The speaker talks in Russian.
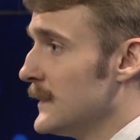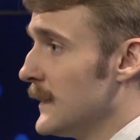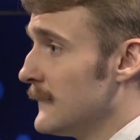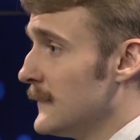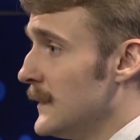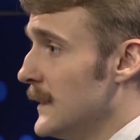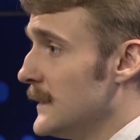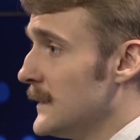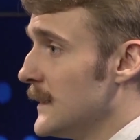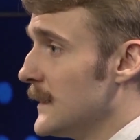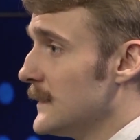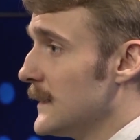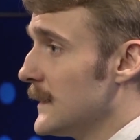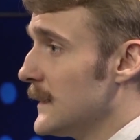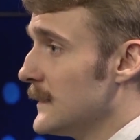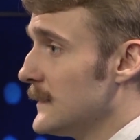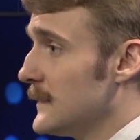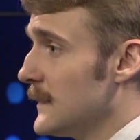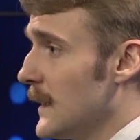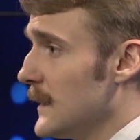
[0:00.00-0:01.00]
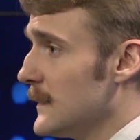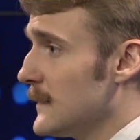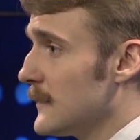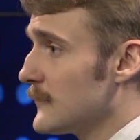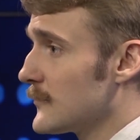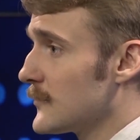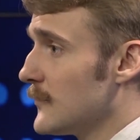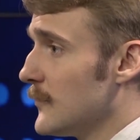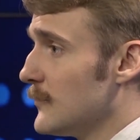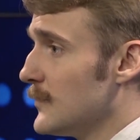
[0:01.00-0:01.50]
Давление на Китай
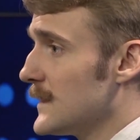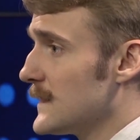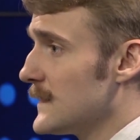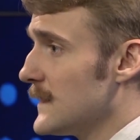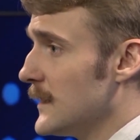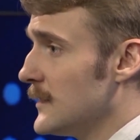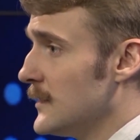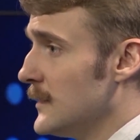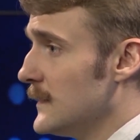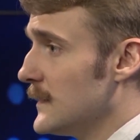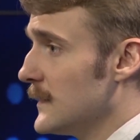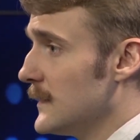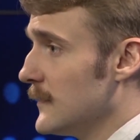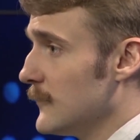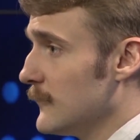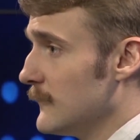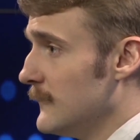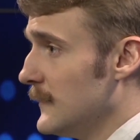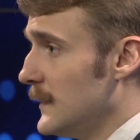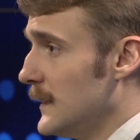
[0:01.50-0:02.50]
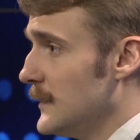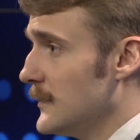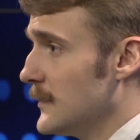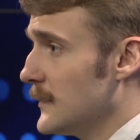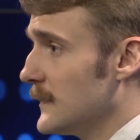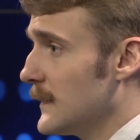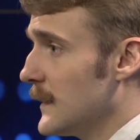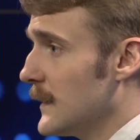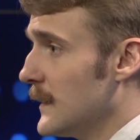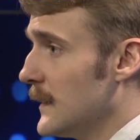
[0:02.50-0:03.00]
должно быть значительно
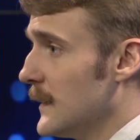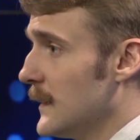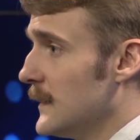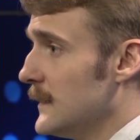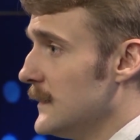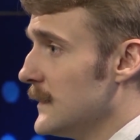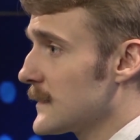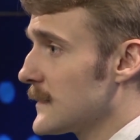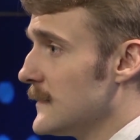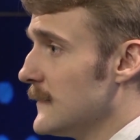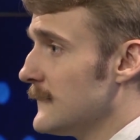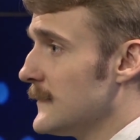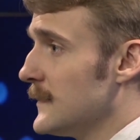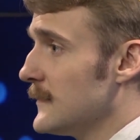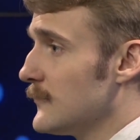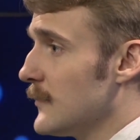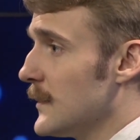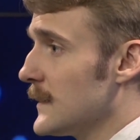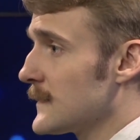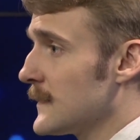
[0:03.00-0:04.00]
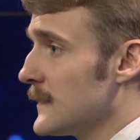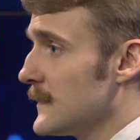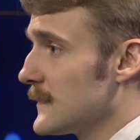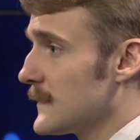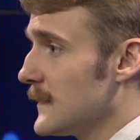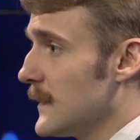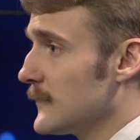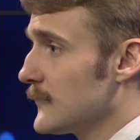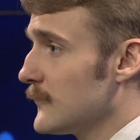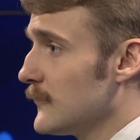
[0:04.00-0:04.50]
увеличено, если в ситуации
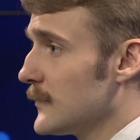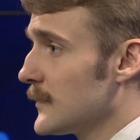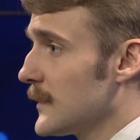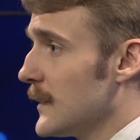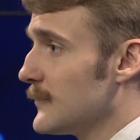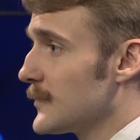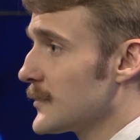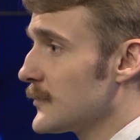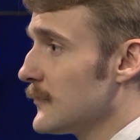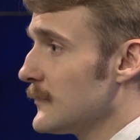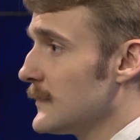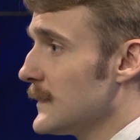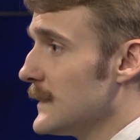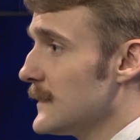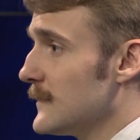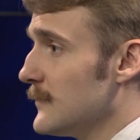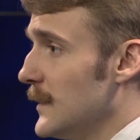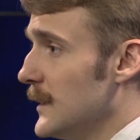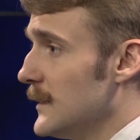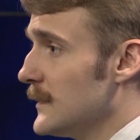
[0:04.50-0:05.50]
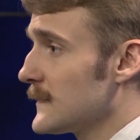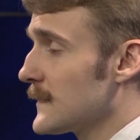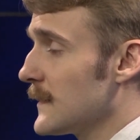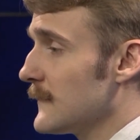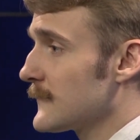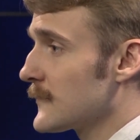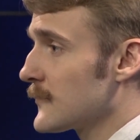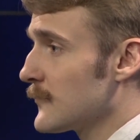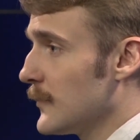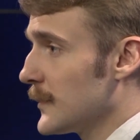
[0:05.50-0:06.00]
с Гонконгом что-то
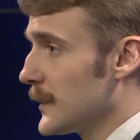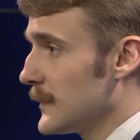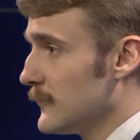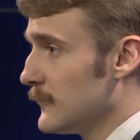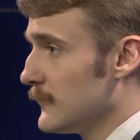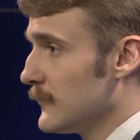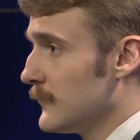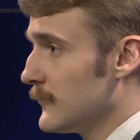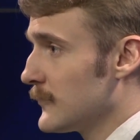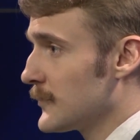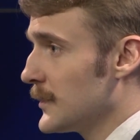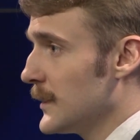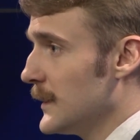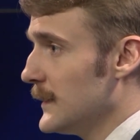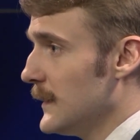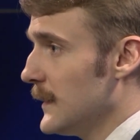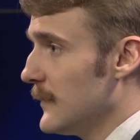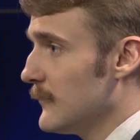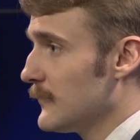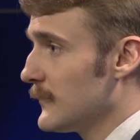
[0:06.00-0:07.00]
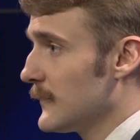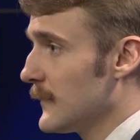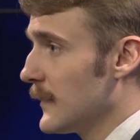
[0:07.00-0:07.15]
изменится в сторону ухудшения.